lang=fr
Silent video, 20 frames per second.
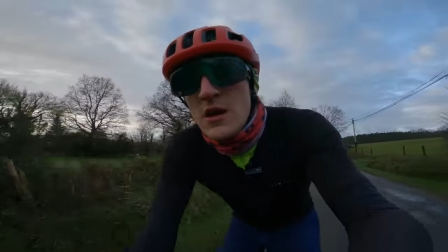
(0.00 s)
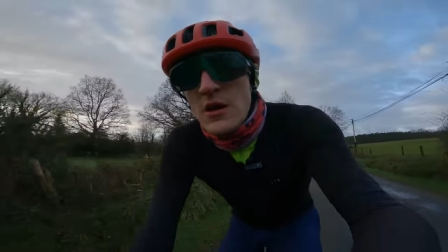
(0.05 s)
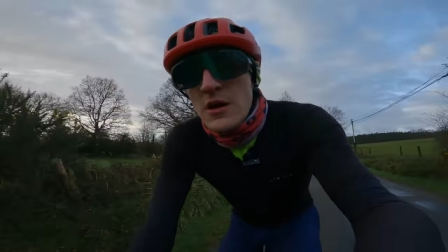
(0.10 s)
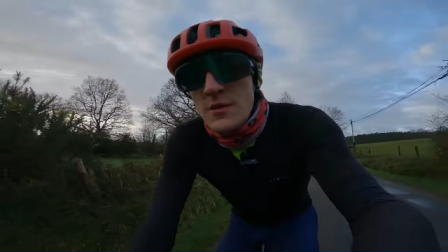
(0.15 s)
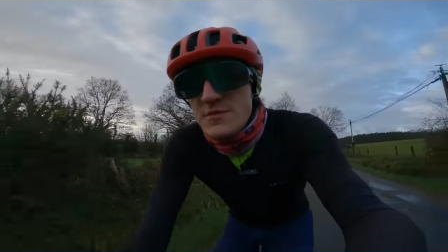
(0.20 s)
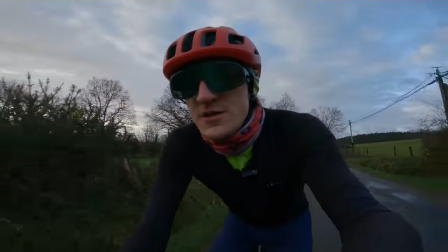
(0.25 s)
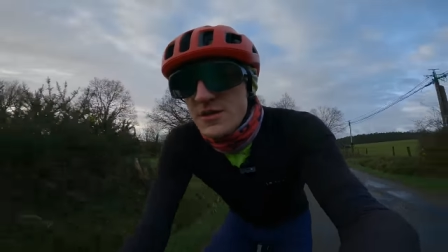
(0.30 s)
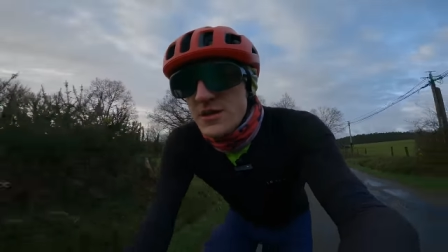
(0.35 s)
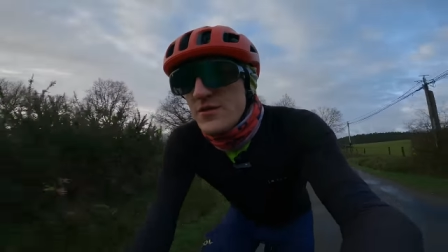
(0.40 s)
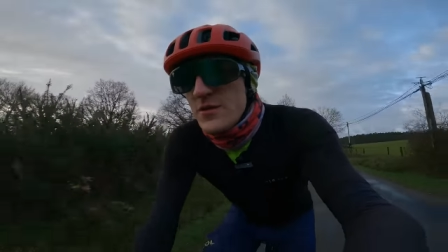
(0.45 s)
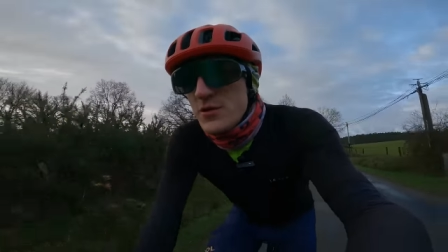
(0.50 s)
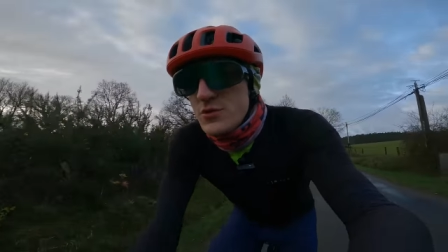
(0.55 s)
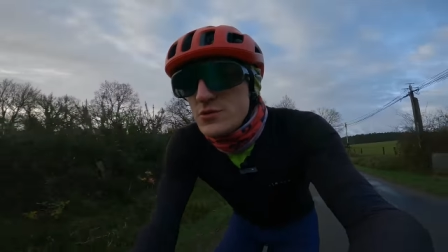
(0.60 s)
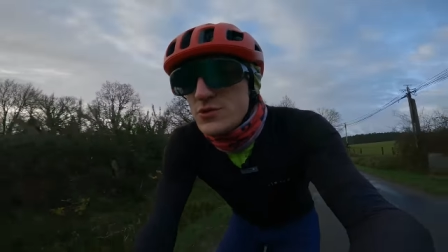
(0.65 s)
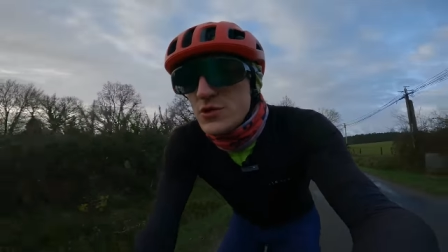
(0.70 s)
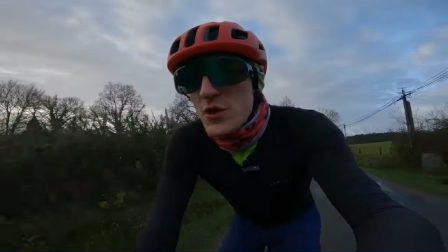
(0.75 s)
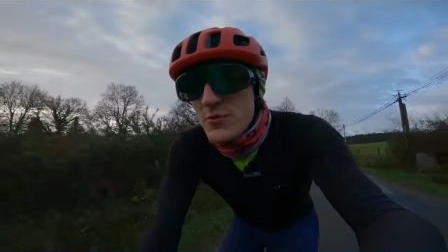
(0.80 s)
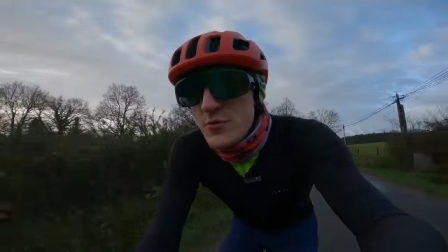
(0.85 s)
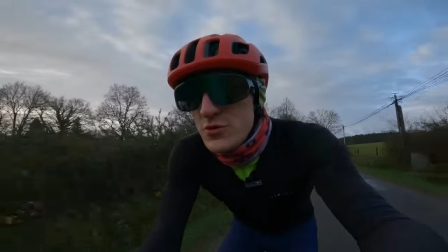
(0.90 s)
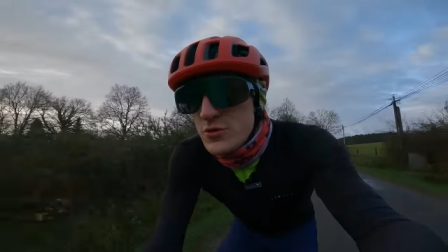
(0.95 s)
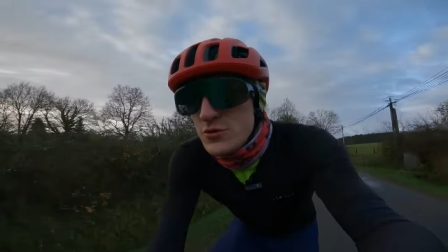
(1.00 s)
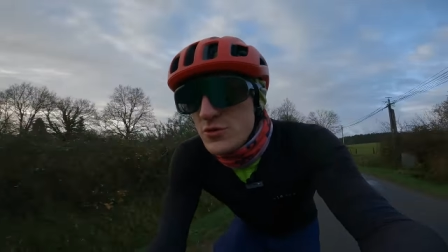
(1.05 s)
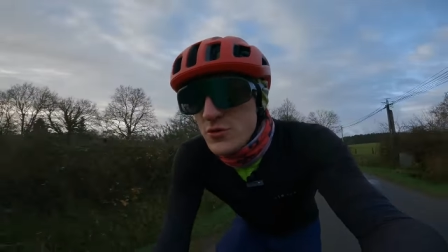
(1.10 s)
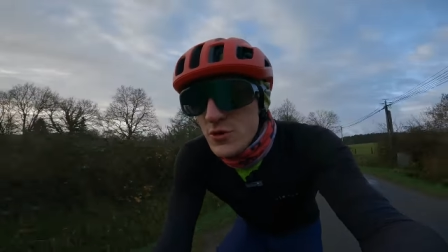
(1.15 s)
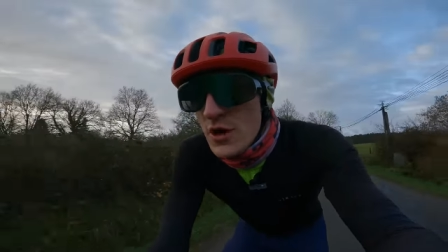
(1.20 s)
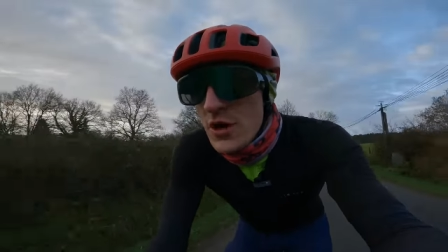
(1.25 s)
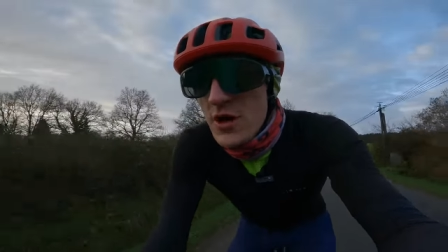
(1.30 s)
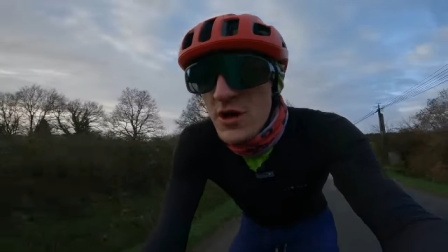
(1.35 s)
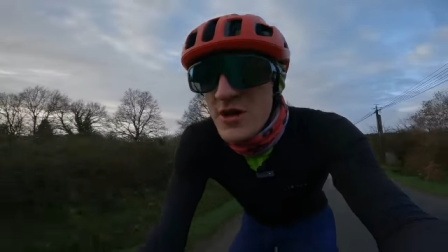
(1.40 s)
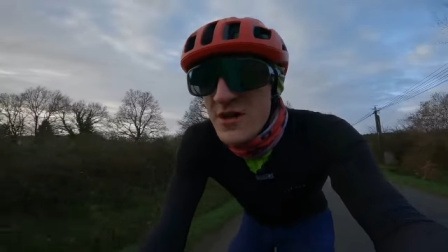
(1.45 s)
comme c'est des vélos sur
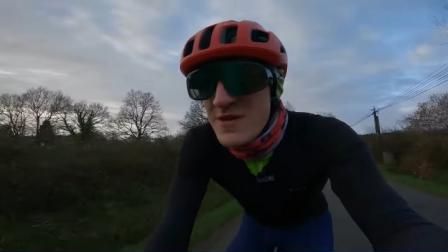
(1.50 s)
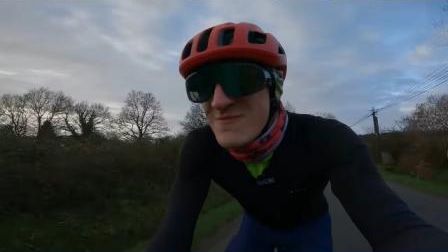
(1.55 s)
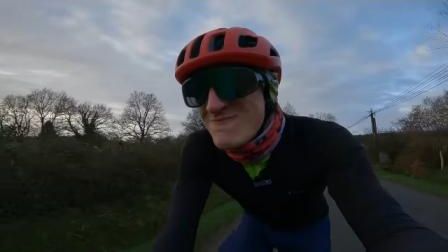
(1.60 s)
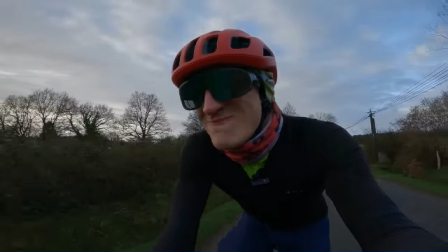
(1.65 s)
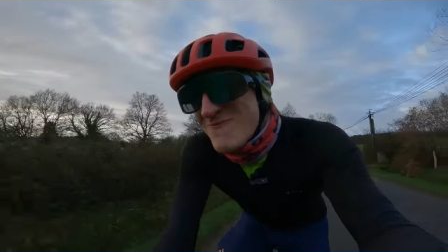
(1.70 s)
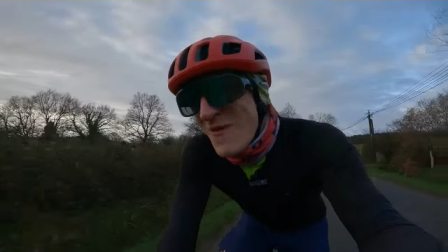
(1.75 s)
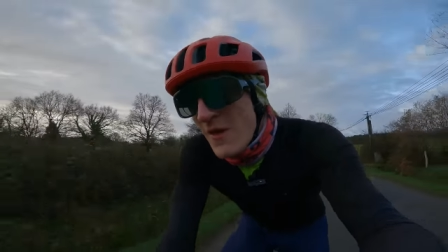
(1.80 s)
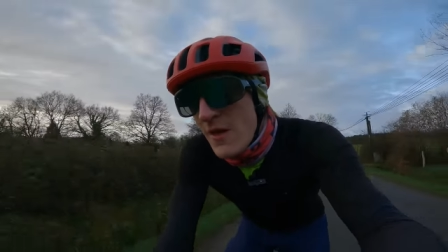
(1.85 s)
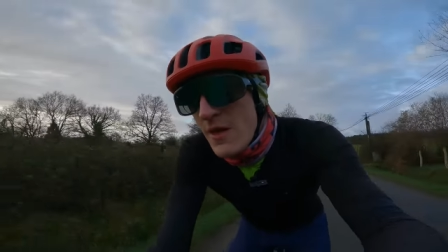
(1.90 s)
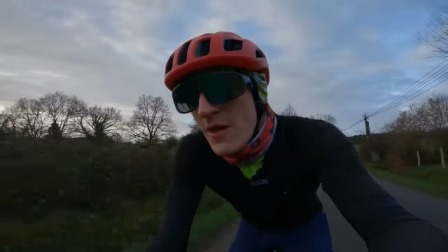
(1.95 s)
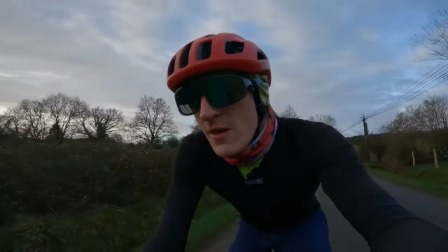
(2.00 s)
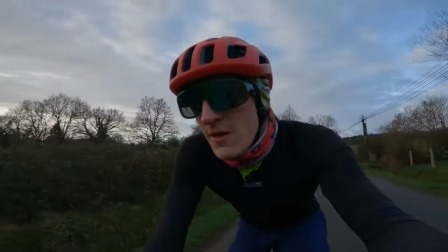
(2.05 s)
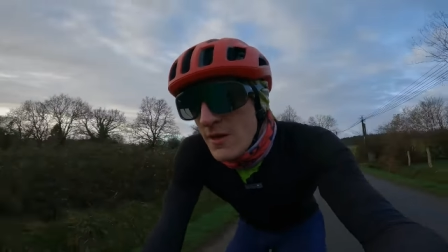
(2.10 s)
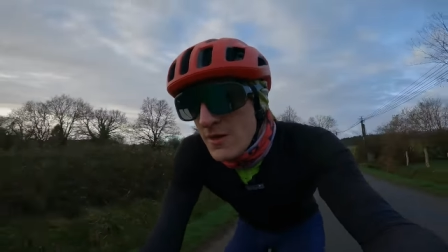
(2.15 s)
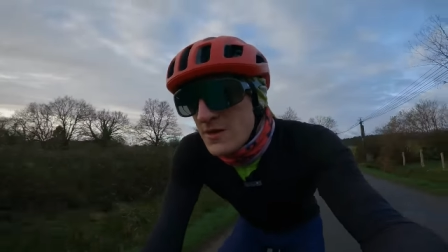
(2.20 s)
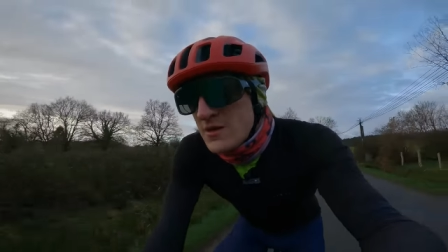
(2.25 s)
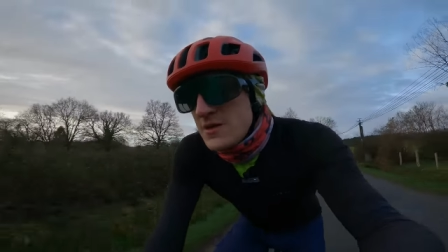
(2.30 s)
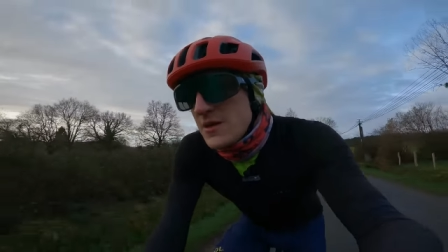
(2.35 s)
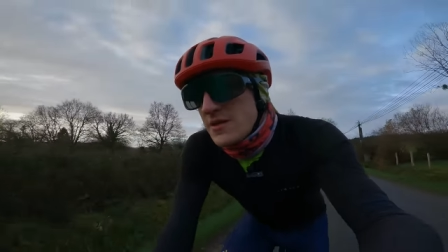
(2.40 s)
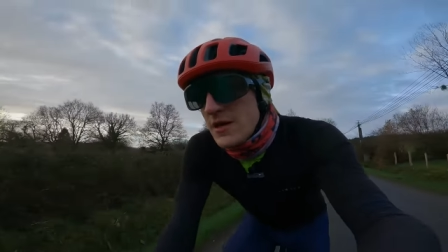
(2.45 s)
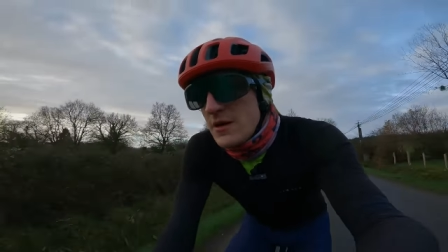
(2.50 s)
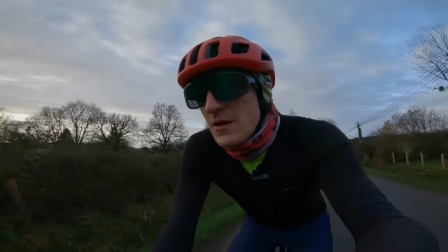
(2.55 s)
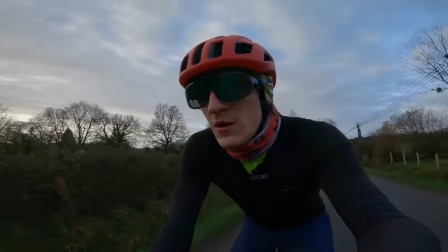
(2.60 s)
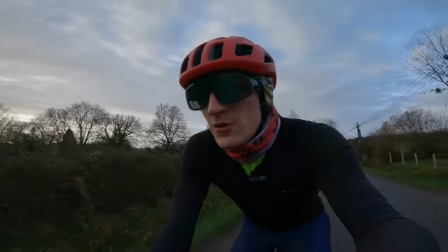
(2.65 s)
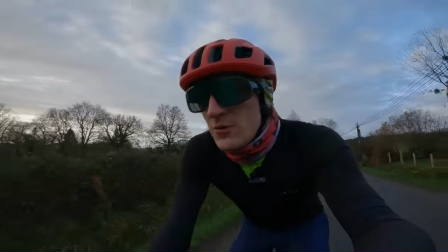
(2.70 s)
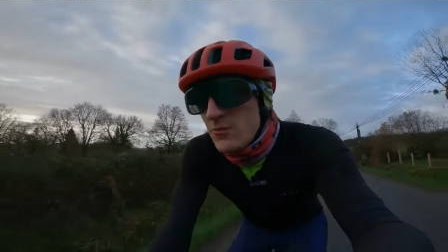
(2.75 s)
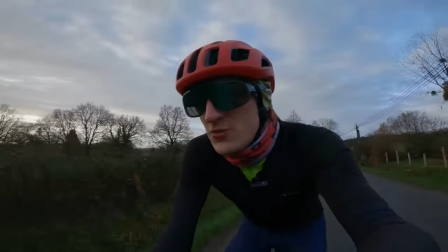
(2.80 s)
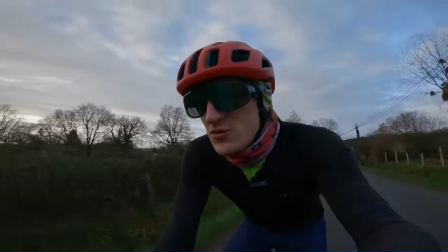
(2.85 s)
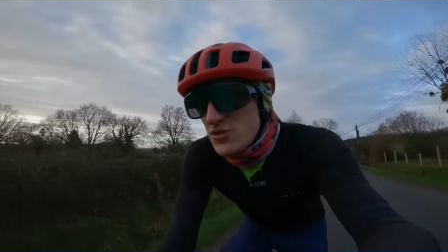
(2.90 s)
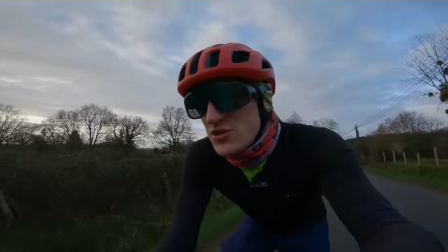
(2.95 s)
mesure, c'était
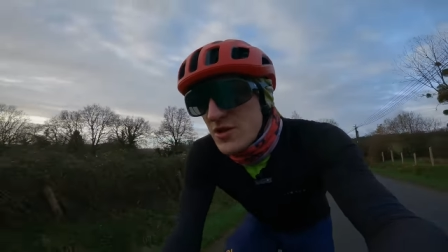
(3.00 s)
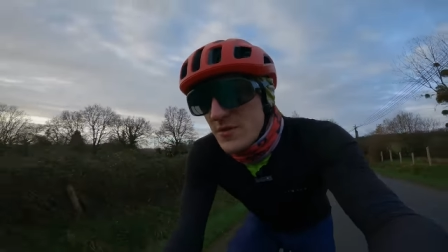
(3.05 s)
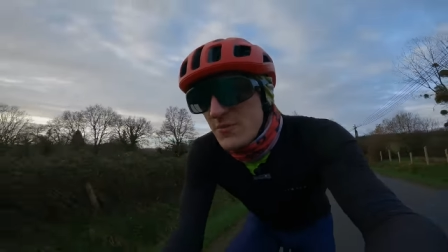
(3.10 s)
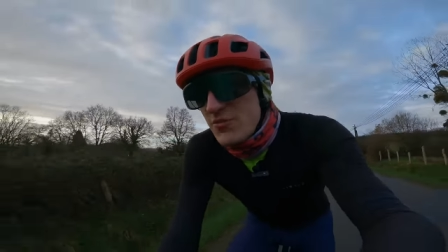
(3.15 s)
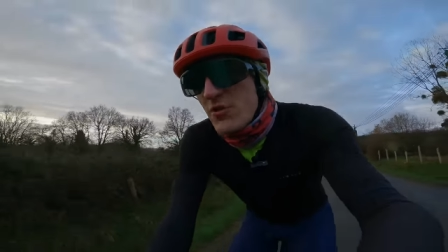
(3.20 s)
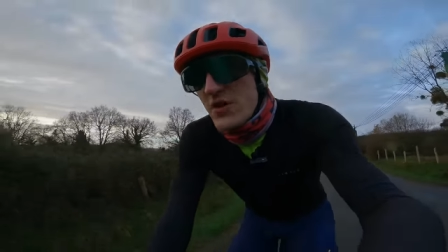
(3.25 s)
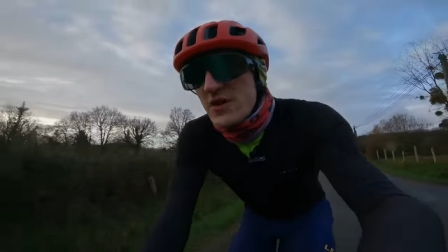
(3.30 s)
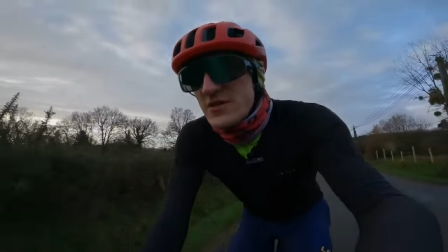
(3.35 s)
hors budget pour